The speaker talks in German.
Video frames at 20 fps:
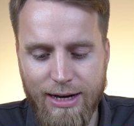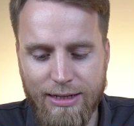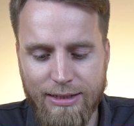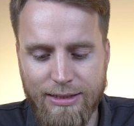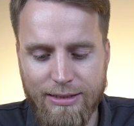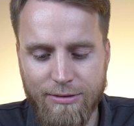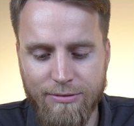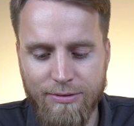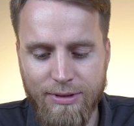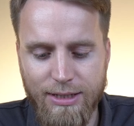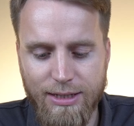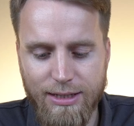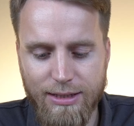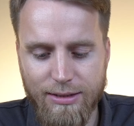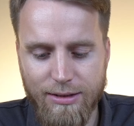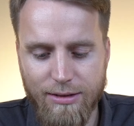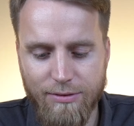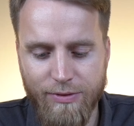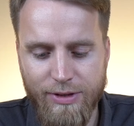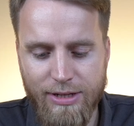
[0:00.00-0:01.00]

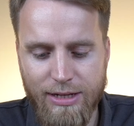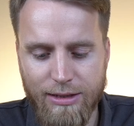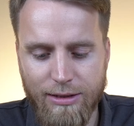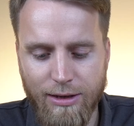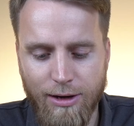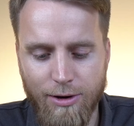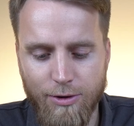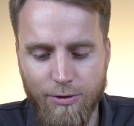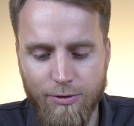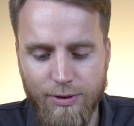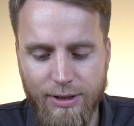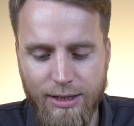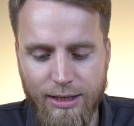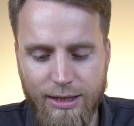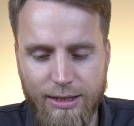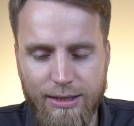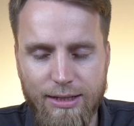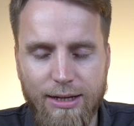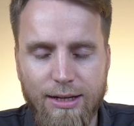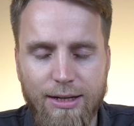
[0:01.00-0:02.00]
aktivieren, wenn ihr drauf
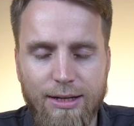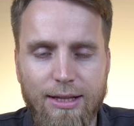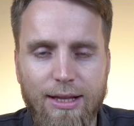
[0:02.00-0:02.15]
geht